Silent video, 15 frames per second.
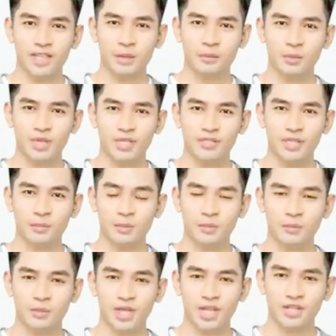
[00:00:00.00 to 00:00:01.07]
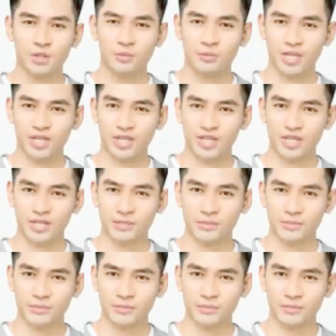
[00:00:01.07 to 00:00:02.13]
Tuan muda, orang ini tidak
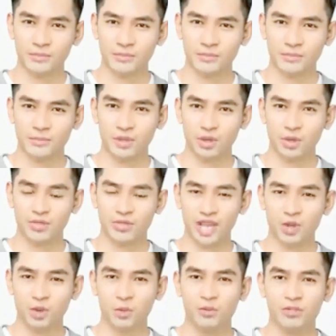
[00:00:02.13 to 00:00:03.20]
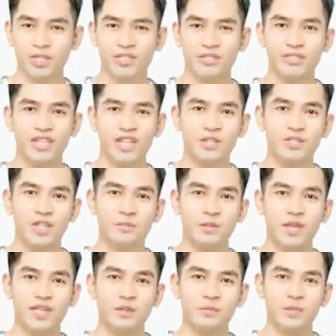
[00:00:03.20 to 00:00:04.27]
sederhana.
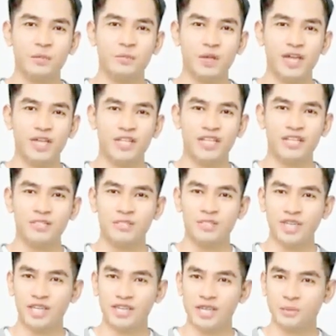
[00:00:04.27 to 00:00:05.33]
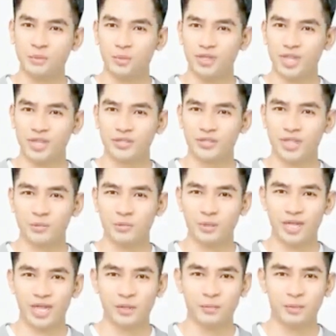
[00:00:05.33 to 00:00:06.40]
Seorang lelaki tua berbicara.
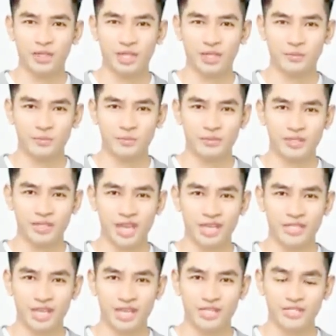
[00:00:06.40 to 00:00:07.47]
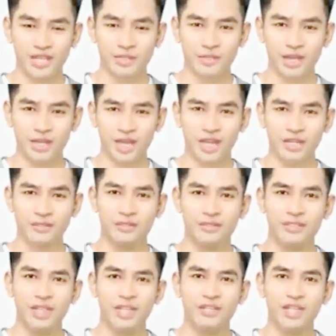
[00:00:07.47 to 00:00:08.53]
HMPH, aku ingin melihat
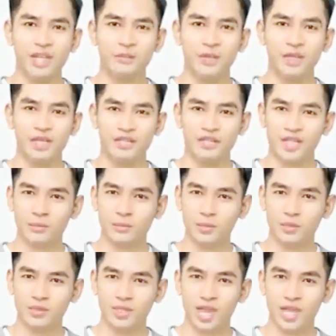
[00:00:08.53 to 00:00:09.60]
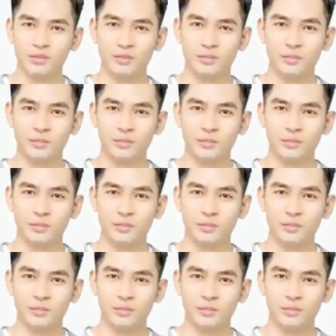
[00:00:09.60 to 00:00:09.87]
betapa sulitnya dia.